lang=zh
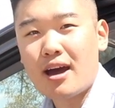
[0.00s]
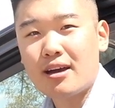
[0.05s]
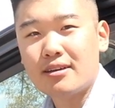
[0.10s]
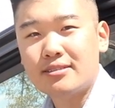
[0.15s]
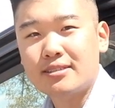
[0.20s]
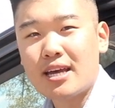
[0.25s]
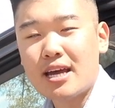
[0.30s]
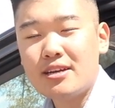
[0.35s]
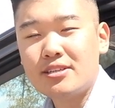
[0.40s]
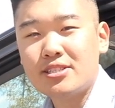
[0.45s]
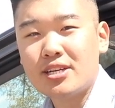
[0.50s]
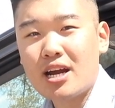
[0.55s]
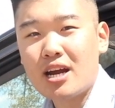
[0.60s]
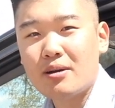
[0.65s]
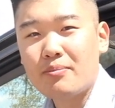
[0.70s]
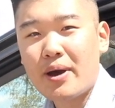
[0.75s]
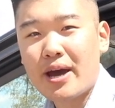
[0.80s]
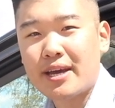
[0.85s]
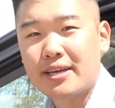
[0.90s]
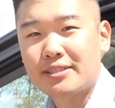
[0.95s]
三十
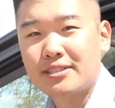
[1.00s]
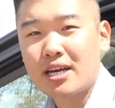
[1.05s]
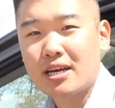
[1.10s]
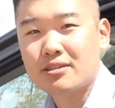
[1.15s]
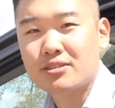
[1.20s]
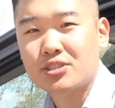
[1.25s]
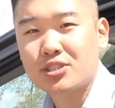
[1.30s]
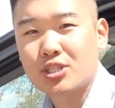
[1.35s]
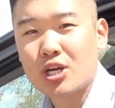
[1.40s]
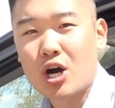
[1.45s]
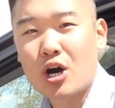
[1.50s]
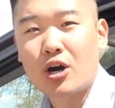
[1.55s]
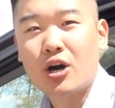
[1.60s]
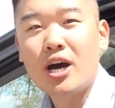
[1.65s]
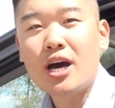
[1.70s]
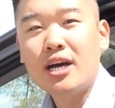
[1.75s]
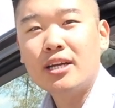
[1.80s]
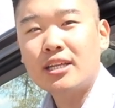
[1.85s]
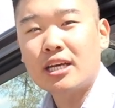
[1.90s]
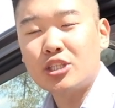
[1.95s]
二迈以上的时候，
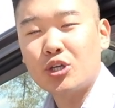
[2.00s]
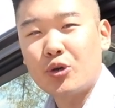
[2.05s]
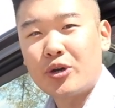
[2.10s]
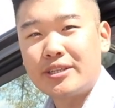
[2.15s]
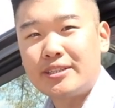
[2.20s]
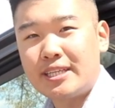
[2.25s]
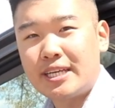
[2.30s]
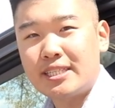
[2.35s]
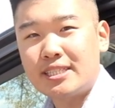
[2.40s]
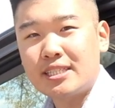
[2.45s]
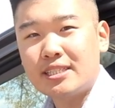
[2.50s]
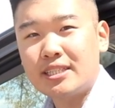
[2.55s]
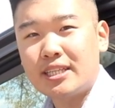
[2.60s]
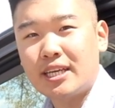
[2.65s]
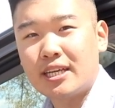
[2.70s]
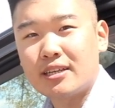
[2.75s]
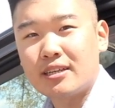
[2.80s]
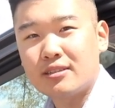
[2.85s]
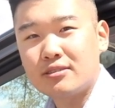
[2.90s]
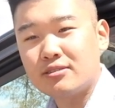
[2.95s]
它就会提醒
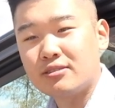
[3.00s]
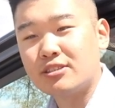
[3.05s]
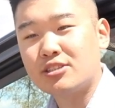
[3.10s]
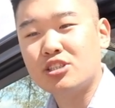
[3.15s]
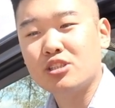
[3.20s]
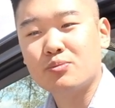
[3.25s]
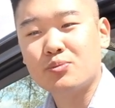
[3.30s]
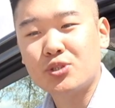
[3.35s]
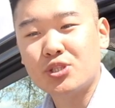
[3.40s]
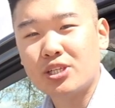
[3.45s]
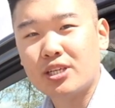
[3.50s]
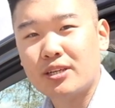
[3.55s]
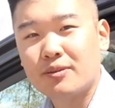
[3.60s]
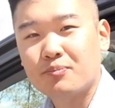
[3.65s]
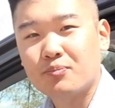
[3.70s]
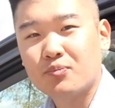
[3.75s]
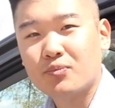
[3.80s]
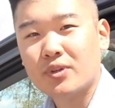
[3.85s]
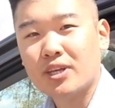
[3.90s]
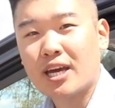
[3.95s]
你，你是不是
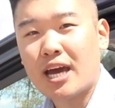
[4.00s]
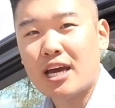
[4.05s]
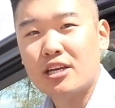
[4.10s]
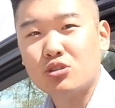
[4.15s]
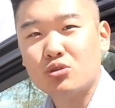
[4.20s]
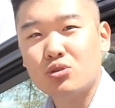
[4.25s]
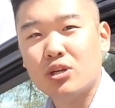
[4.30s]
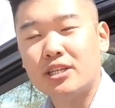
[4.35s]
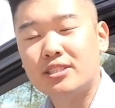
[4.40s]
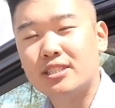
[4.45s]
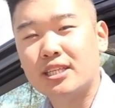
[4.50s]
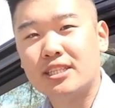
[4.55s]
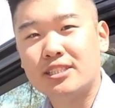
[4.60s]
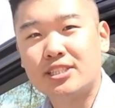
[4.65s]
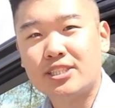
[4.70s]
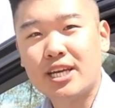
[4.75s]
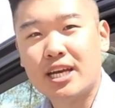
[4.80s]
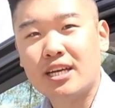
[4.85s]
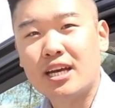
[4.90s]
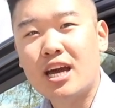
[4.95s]
开出了这个
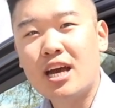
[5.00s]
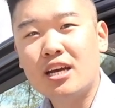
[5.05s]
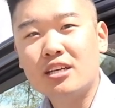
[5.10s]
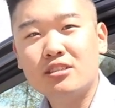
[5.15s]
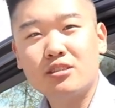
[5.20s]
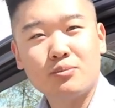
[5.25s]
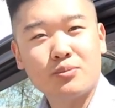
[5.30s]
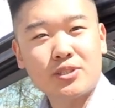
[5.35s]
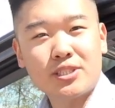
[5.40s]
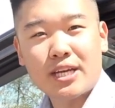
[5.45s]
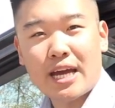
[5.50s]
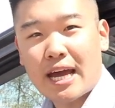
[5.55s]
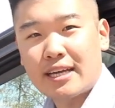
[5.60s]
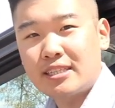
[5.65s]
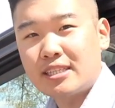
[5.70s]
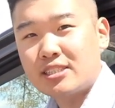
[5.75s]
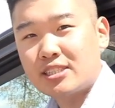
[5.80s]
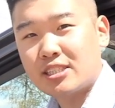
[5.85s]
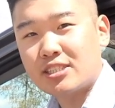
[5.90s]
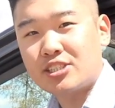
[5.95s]
线，是不是还
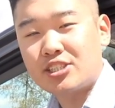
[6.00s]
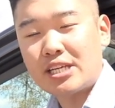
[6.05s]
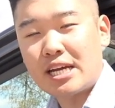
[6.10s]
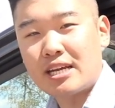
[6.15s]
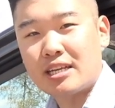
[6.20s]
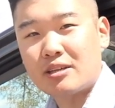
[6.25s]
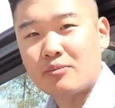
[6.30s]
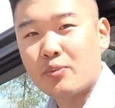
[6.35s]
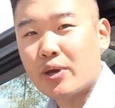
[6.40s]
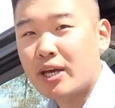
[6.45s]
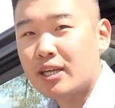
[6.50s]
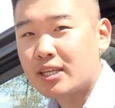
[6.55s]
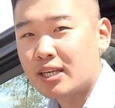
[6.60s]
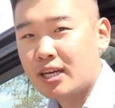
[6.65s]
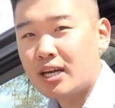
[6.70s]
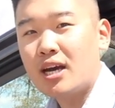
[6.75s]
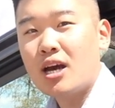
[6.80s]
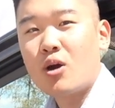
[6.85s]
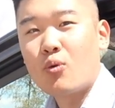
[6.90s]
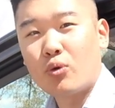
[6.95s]
在这个线里面？
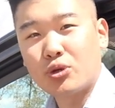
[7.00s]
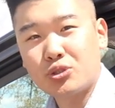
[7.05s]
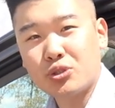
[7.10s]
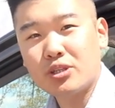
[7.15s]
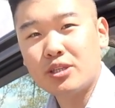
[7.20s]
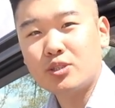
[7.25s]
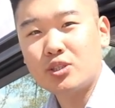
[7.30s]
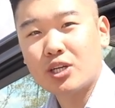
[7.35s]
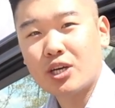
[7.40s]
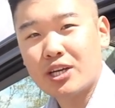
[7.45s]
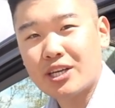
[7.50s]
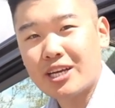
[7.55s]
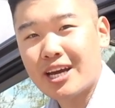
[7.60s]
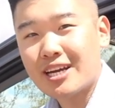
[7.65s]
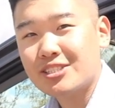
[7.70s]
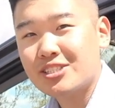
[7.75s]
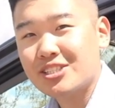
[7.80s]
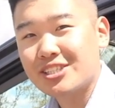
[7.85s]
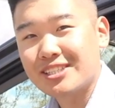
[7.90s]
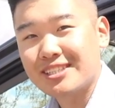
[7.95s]
我觉得这个应
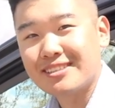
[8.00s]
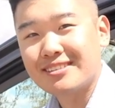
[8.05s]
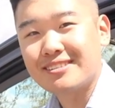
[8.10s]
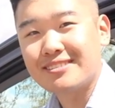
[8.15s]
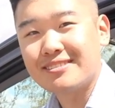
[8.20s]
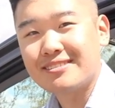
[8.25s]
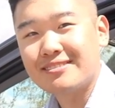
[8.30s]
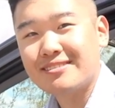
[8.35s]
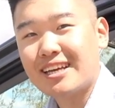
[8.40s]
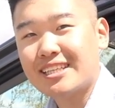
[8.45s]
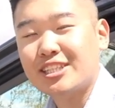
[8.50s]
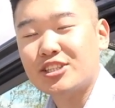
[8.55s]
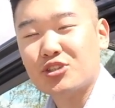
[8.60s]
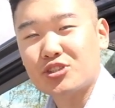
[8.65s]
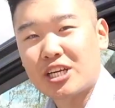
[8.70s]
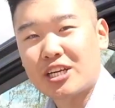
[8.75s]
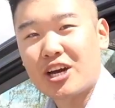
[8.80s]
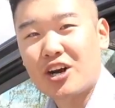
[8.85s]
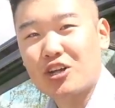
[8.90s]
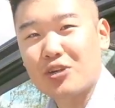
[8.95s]
该是大家都
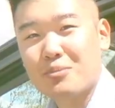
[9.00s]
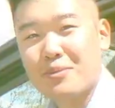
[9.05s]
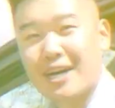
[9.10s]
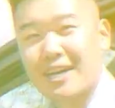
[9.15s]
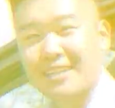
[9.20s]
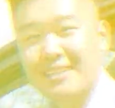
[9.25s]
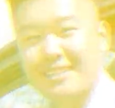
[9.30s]
想要的吧。